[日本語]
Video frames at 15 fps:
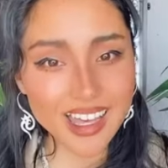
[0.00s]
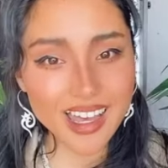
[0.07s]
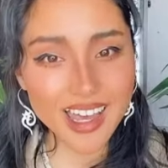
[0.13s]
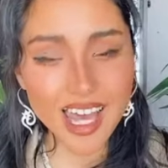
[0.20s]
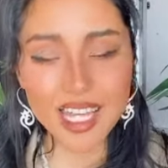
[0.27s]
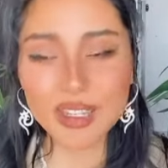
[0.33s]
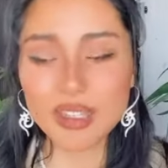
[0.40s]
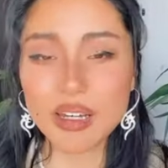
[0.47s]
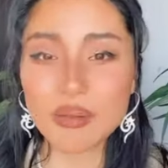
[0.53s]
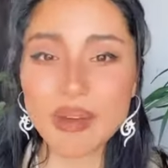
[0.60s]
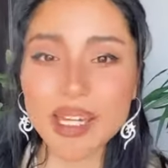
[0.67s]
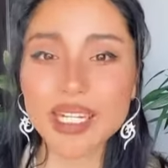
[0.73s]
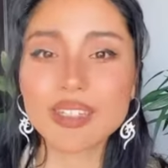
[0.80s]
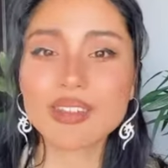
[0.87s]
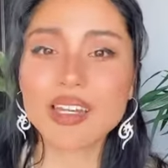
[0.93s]
あとは
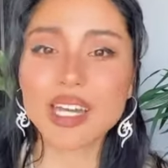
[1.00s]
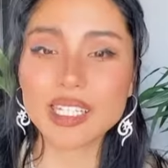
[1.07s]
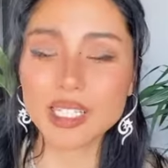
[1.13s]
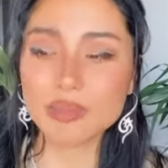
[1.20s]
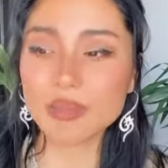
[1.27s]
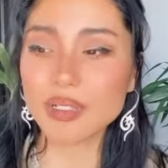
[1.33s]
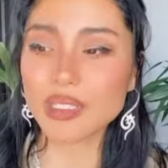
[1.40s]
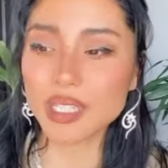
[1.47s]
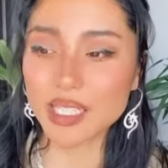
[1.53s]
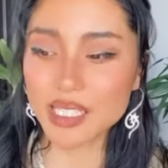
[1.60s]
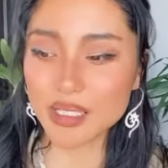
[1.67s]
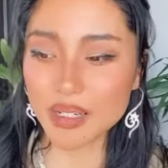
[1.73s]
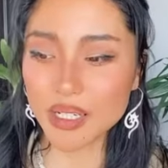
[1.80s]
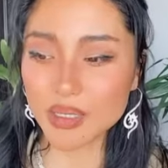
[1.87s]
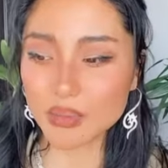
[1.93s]
バリとかでも私
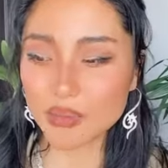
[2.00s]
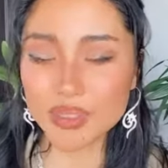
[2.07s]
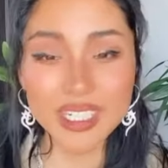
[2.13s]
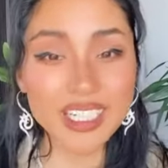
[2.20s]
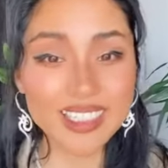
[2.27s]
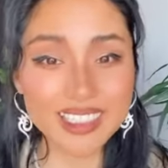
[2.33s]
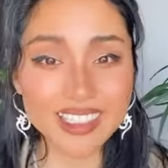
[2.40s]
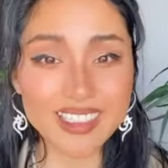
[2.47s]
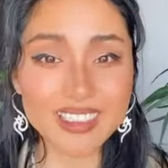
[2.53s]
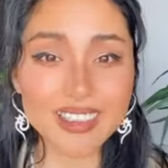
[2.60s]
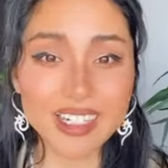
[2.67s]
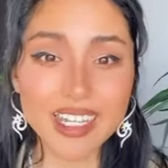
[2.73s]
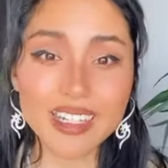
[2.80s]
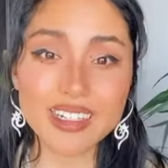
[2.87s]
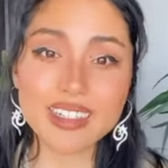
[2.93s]
は
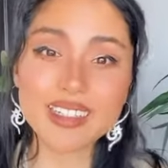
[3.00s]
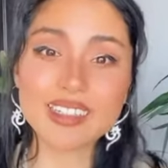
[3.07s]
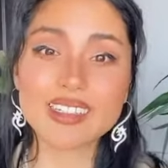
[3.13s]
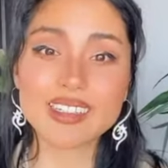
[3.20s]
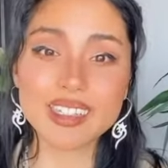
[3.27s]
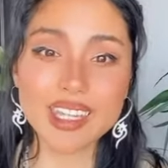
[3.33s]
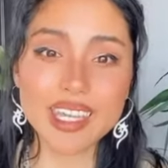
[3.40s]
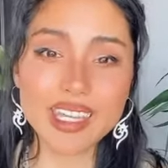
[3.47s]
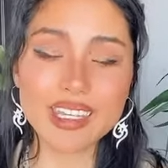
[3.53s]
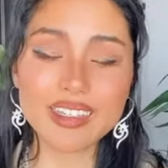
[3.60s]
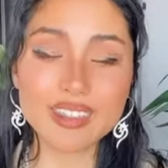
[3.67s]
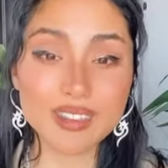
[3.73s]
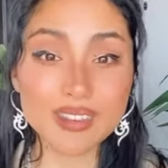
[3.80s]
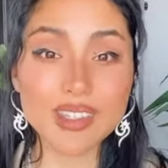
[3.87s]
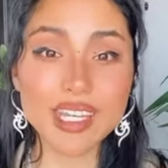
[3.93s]
プリンセストレーニングって
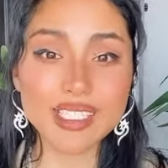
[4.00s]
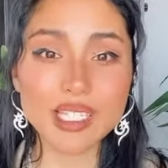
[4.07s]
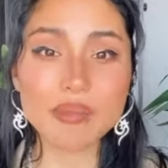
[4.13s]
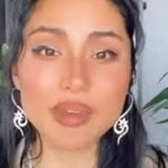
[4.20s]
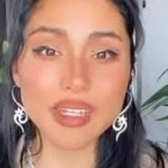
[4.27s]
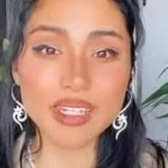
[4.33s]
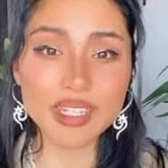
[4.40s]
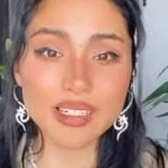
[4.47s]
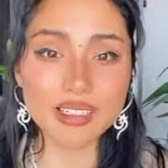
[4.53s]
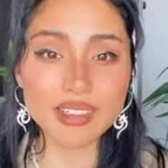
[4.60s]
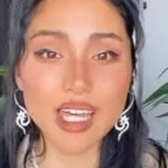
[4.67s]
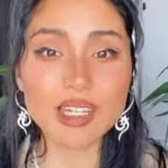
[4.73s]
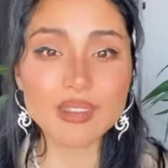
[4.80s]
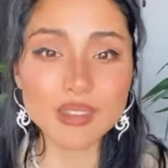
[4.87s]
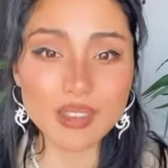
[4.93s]
言って
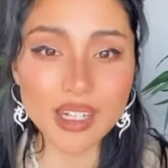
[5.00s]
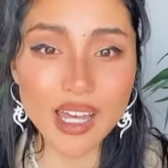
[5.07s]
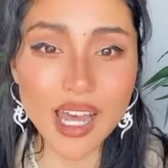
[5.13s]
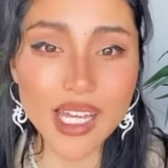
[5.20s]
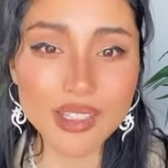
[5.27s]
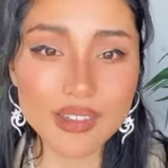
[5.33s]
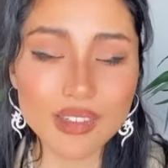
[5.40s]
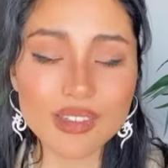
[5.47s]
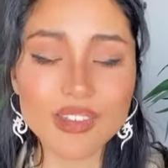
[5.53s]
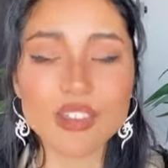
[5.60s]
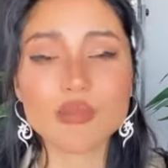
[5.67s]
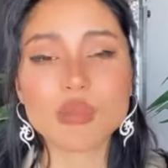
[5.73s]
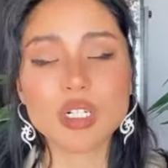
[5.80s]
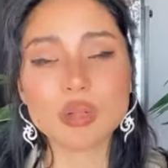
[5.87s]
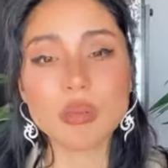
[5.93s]
シャマニックタントラアートっていう
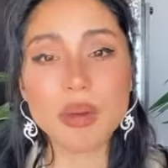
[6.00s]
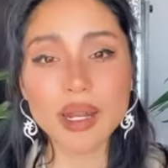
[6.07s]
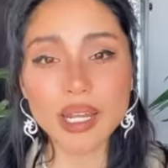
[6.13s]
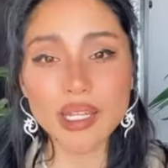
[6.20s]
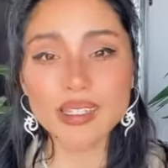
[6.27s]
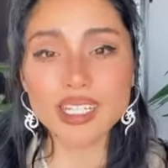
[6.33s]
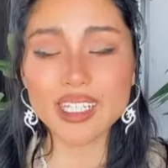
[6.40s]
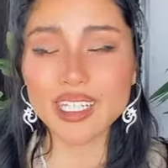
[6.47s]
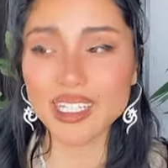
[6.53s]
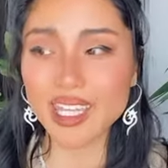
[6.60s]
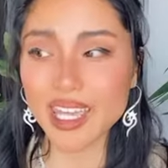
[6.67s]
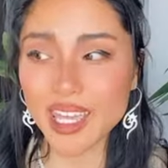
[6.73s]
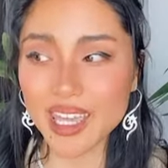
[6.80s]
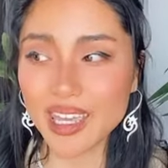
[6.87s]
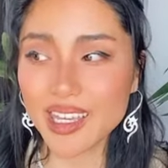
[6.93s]
ものを学んでき
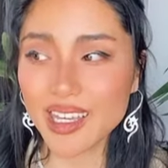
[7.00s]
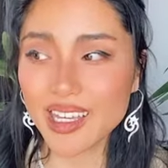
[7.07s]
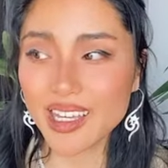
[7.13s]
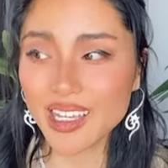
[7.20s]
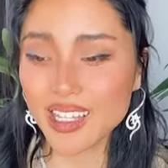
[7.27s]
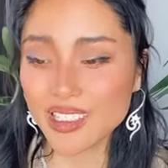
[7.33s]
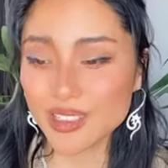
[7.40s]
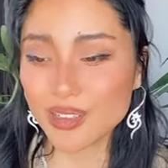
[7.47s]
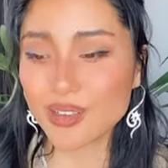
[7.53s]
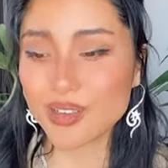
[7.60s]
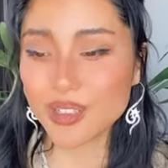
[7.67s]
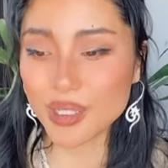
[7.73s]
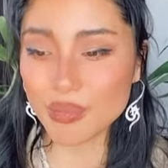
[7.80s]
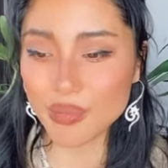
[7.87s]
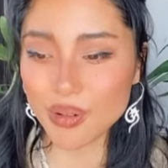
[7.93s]
てそこ
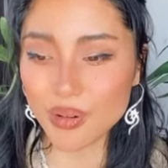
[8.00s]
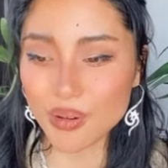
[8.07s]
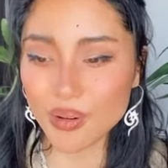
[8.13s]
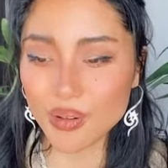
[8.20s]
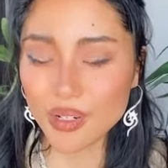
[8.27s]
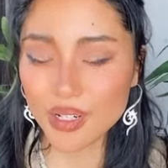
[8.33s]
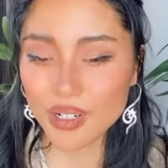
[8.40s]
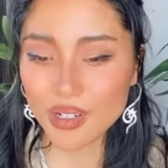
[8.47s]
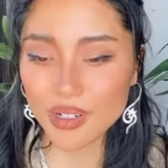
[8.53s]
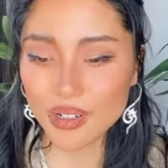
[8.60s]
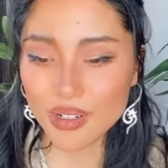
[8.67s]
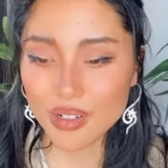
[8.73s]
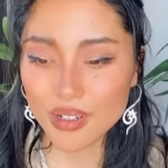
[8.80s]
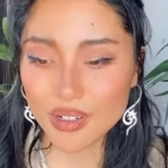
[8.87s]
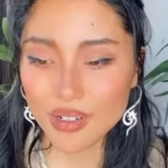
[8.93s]
でも、
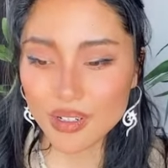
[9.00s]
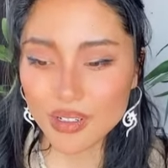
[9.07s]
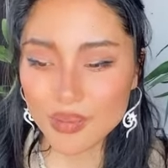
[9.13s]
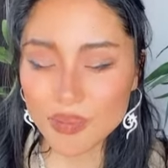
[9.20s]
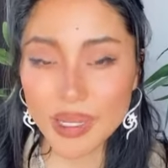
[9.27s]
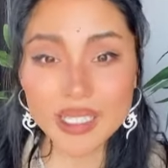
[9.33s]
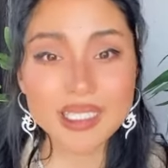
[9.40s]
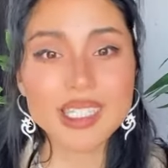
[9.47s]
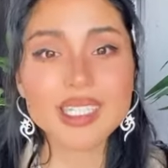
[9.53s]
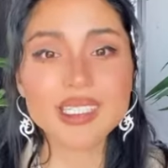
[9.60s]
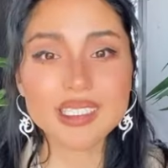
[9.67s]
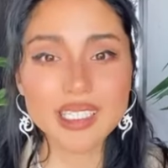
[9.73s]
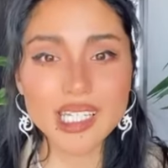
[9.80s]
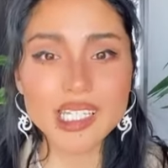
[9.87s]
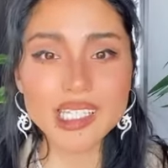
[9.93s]
まあ、先
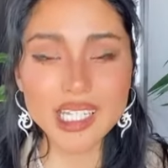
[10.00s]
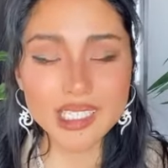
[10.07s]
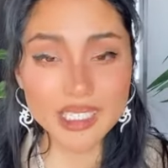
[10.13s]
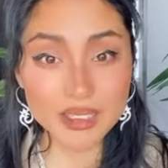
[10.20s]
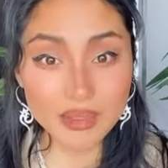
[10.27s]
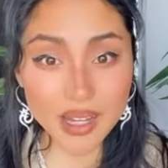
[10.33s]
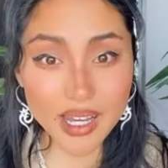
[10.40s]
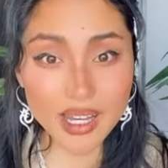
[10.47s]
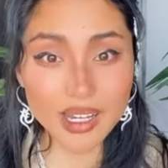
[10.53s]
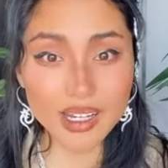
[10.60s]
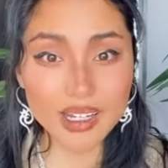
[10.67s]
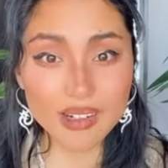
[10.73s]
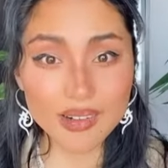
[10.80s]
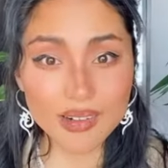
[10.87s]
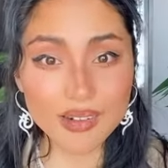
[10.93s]
生たち
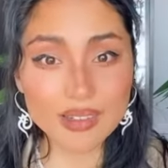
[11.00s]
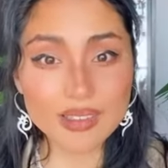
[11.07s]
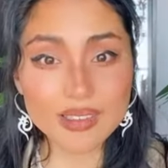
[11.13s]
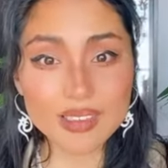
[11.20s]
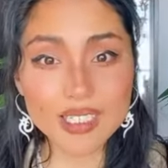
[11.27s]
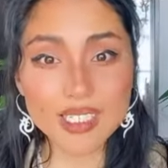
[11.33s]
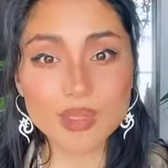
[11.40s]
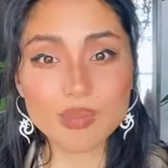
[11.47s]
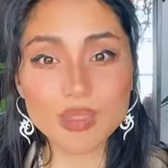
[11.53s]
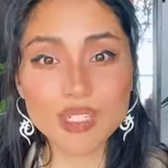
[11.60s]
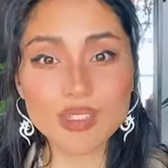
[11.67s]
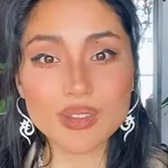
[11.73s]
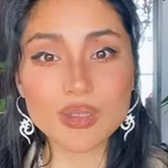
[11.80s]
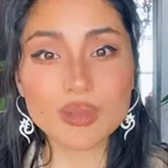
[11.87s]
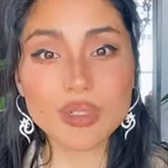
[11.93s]
は本当に
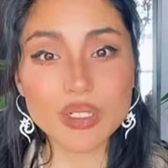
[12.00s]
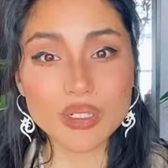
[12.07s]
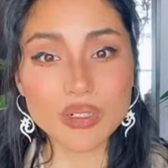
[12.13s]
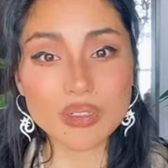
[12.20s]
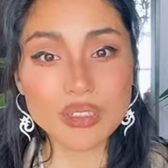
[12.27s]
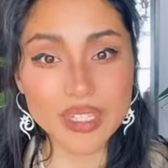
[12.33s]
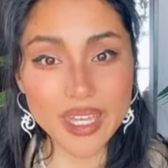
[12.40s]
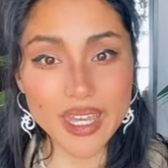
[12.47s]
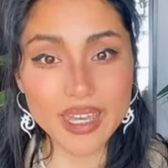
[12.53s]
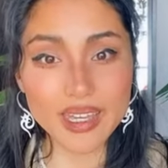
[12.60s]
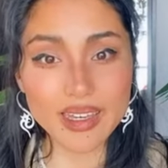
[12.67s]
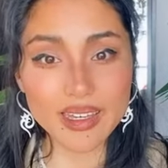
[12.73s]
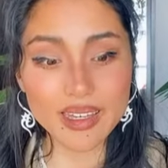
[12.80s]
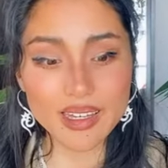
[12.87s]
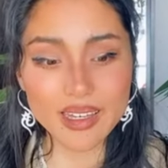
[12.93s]
スピリットを呼んで
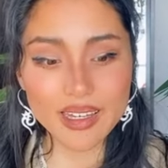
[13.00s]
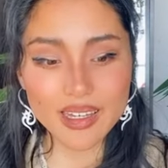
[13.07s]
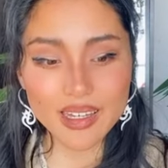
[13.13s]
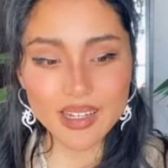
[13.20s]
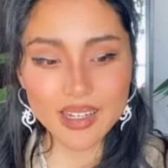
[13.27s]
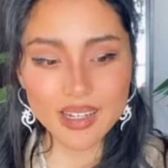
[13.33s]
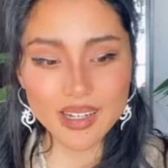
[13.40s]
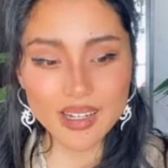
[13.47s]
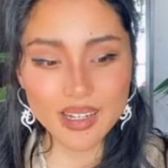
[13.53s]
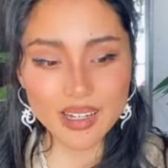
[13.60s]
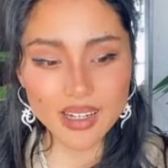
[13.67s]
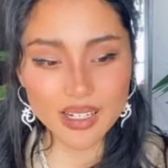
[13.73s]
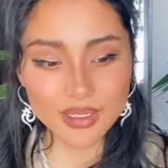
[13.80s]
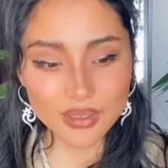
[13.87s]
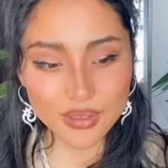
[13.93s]

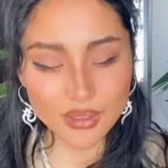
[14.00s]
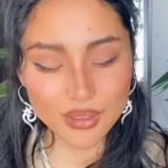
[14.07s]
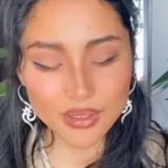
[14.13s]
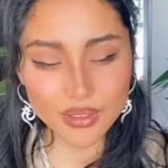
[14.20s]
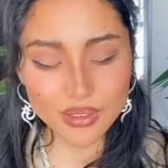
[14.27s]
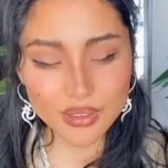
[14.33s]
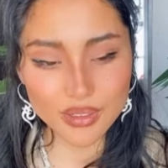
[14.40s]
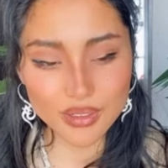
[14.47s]
あの